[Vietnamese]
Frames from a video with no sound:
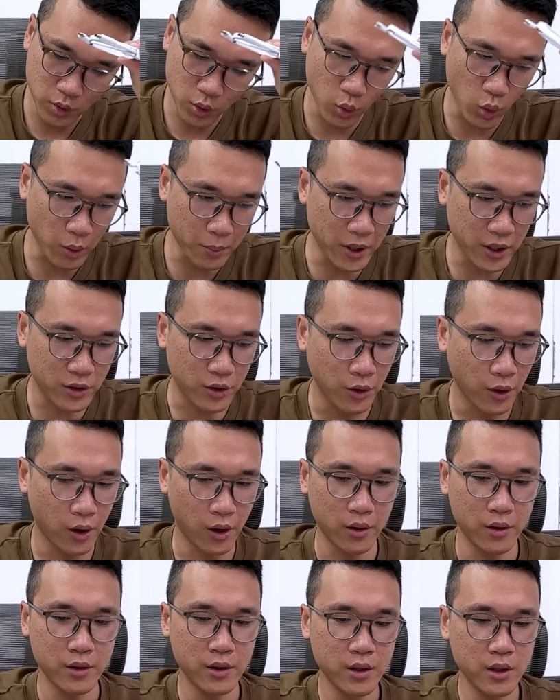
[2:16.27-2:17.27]
USB
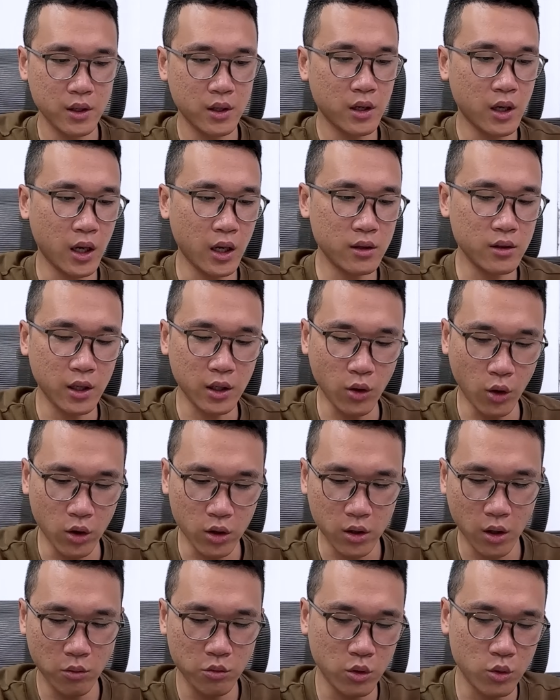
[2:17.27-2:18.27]
thường Hết thế thôi
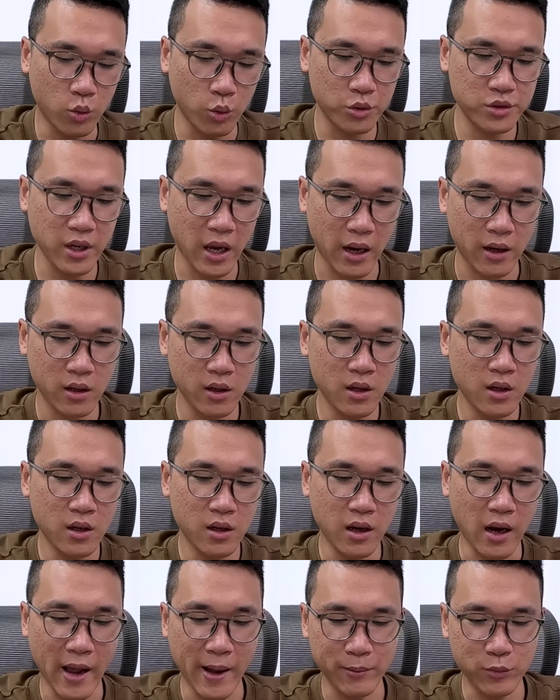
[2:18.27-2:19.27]
không có củ sạc
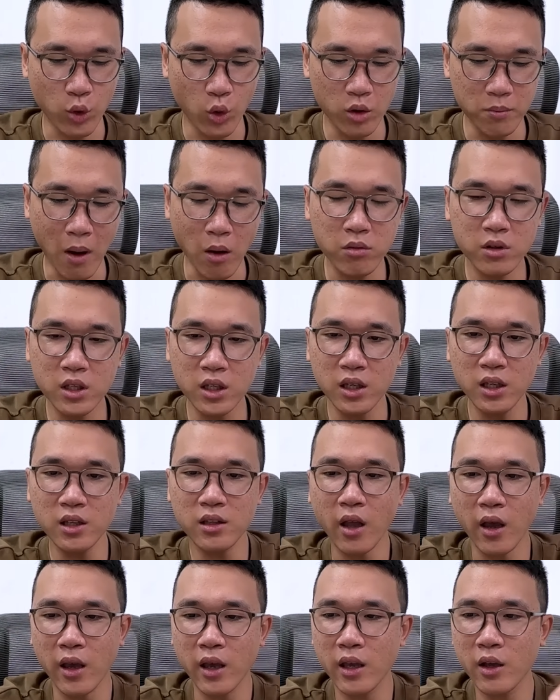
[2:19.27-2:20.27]
Làm tôi bóc khí
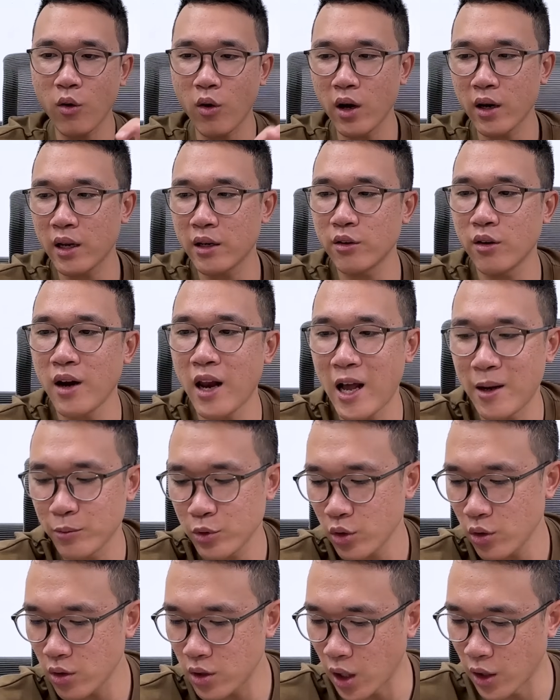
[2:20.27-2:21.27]
thế hóa ra nó làm
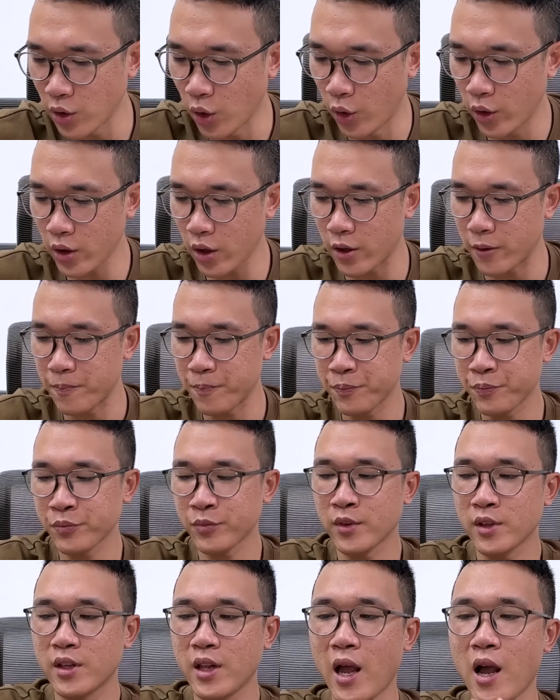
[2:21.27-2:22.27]
cho nó cân đối rồi
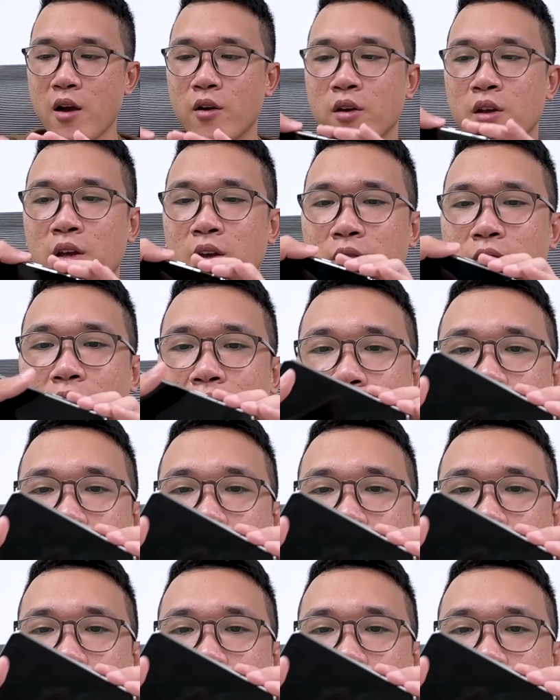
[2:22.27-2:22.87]
Nào và